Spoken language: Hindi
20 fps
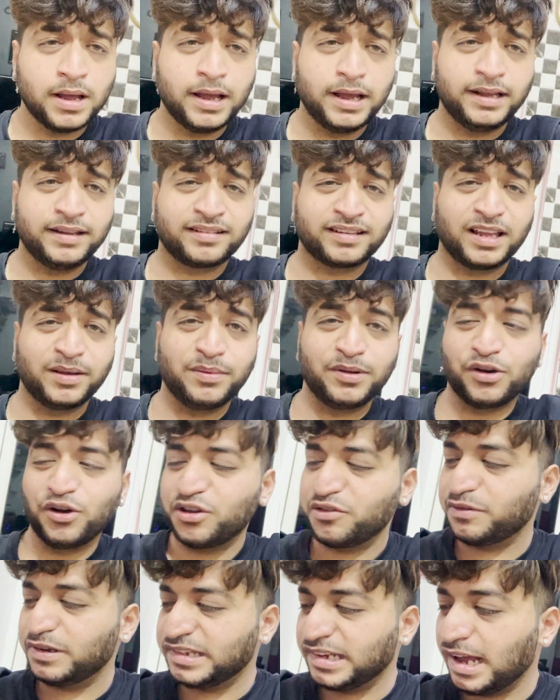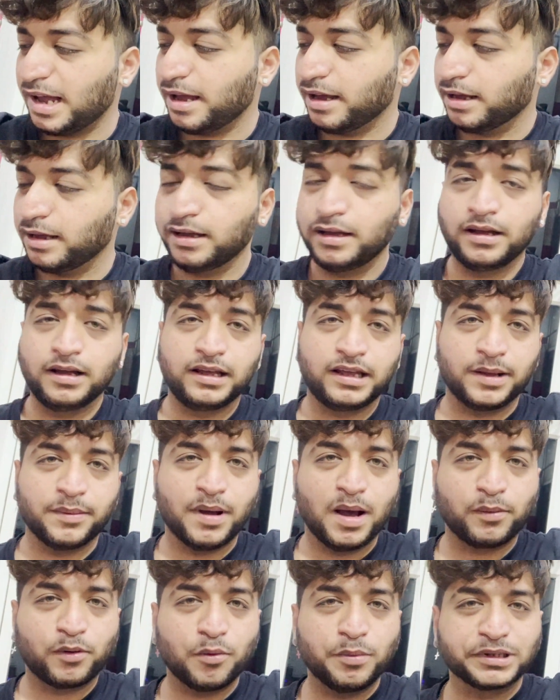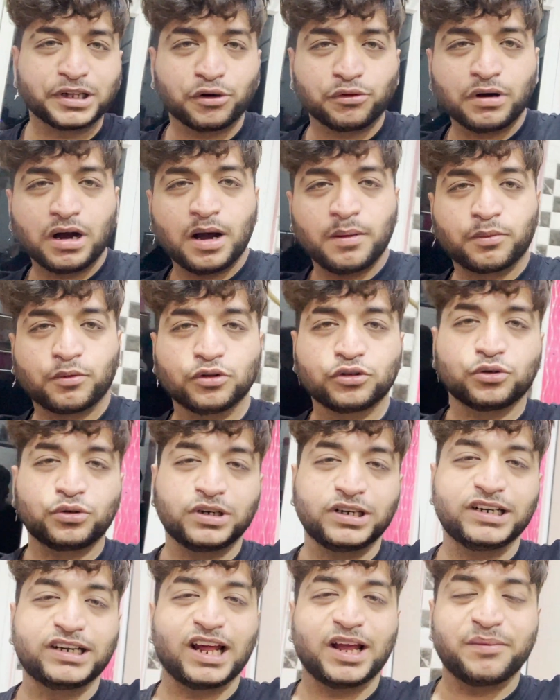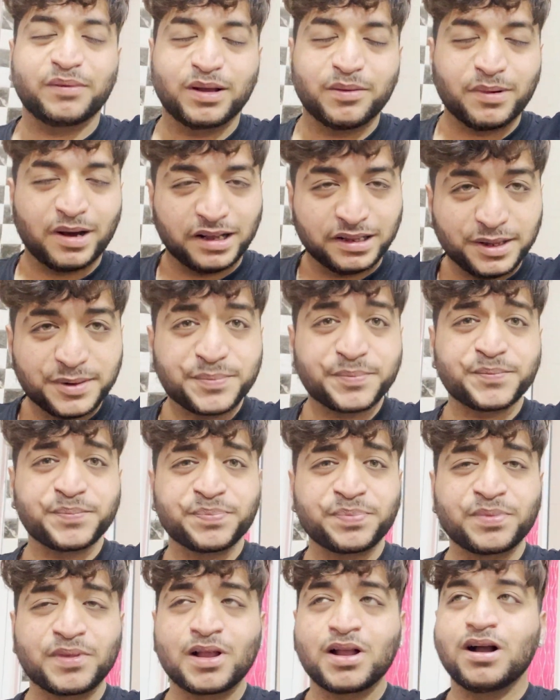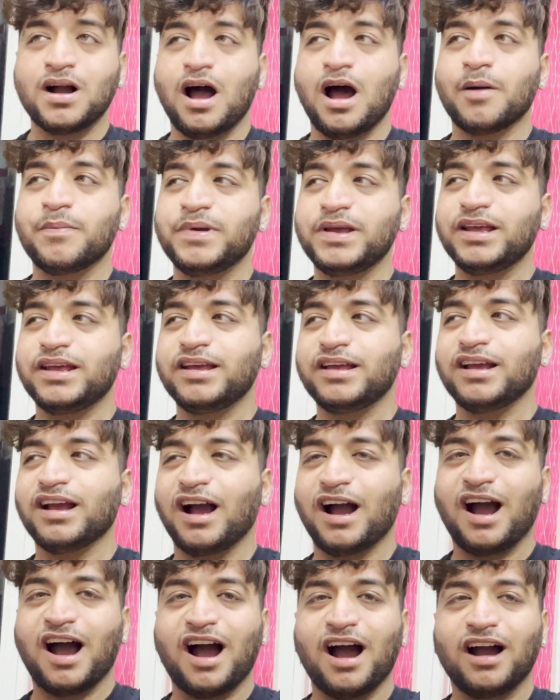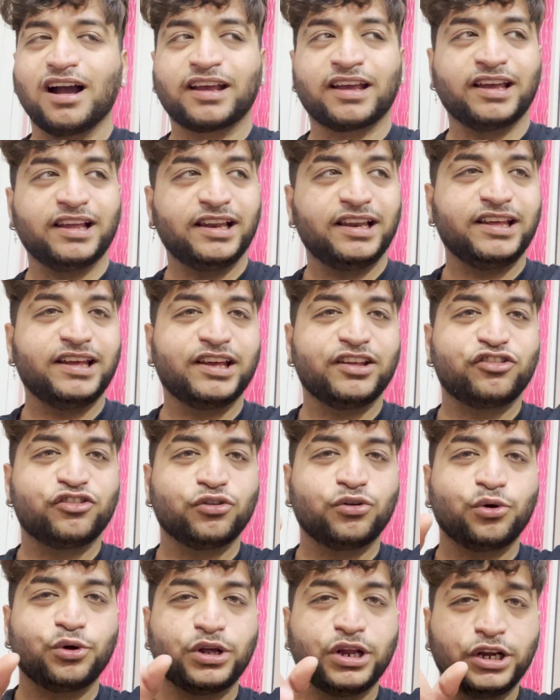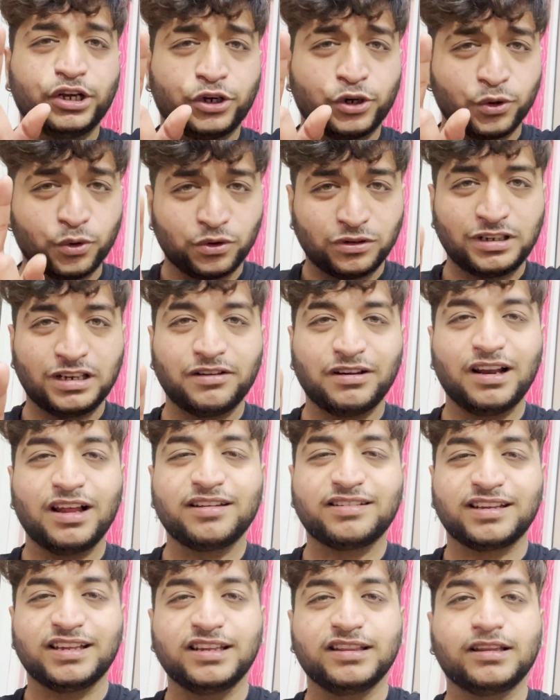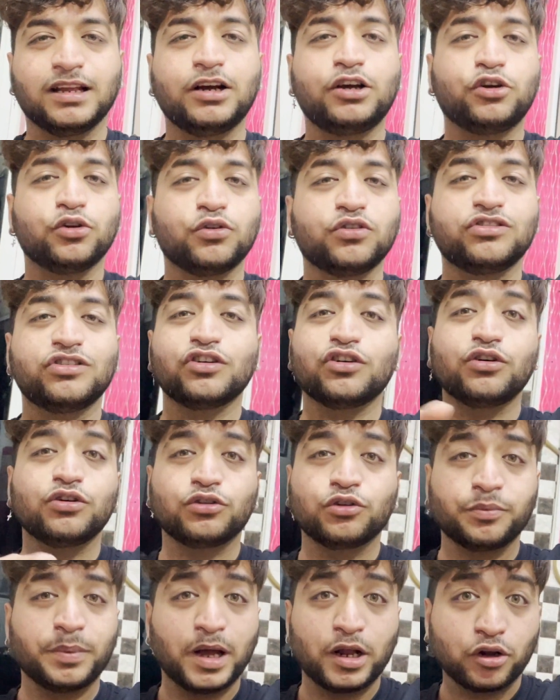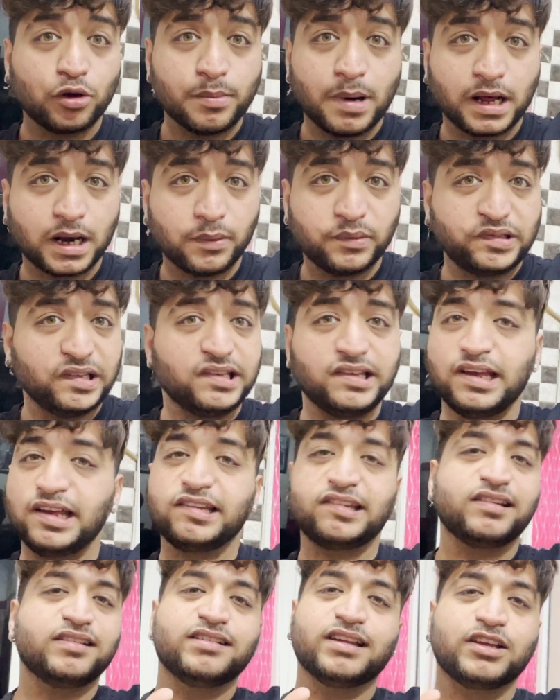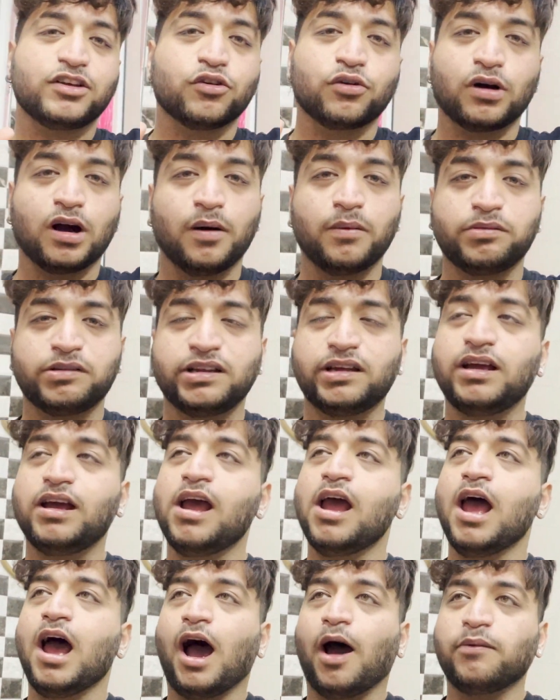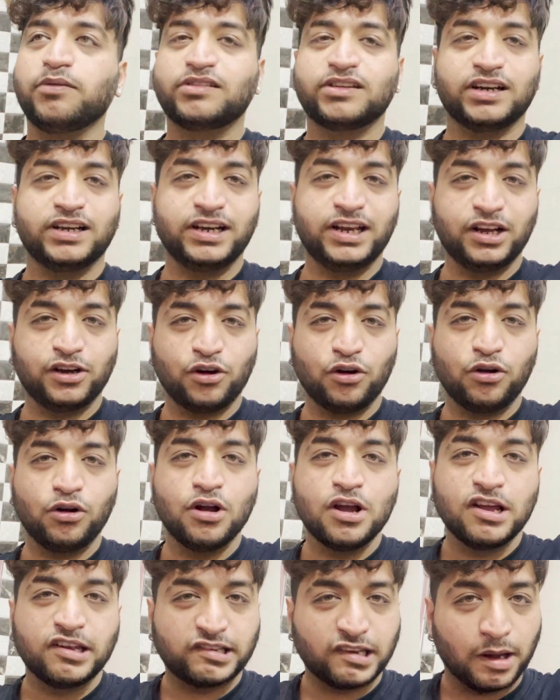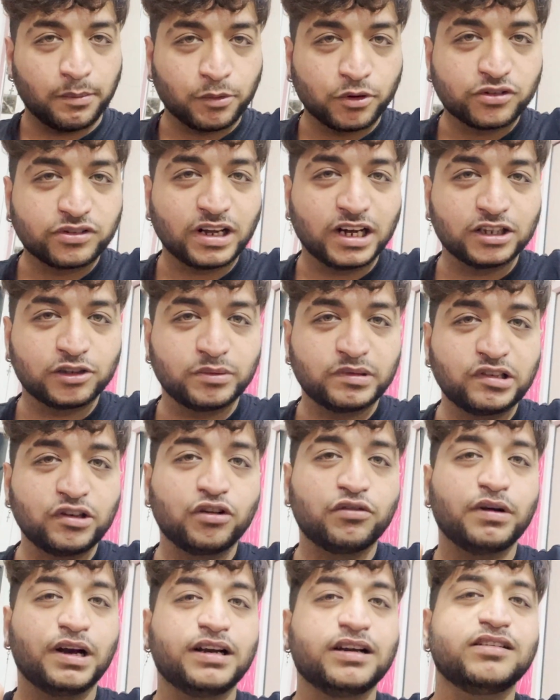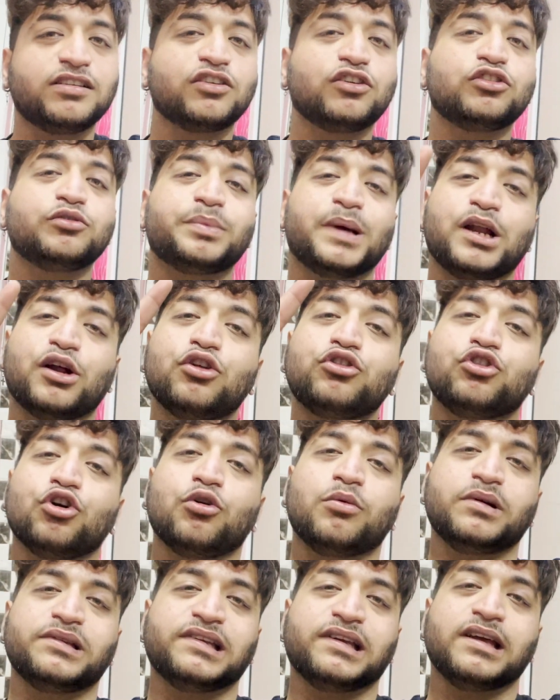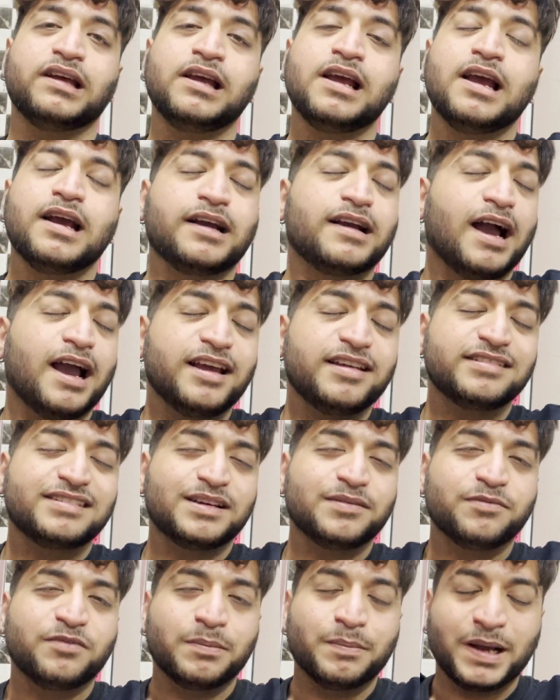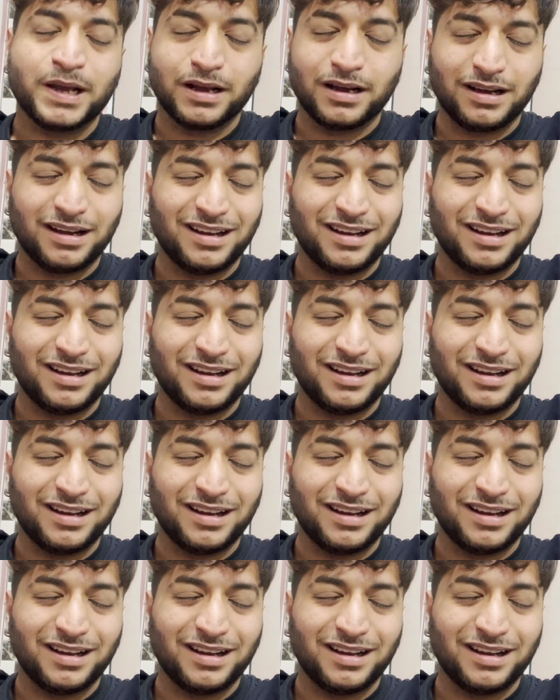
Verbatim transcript: इसकी भी कोई वजह है ये मैं आपको बताऊंगा आपको थोड़े टाइम के बाद अभी के लिए जो ये ट्यूसडे वाला सीन था ट्यूसडे को दोपहर को बारह बजे ये चीज नहीं होगा आपसे अब संडे को शाम को सात बजे और वेडनेसडे को दोपहर को दो बजे गाइज अब मैं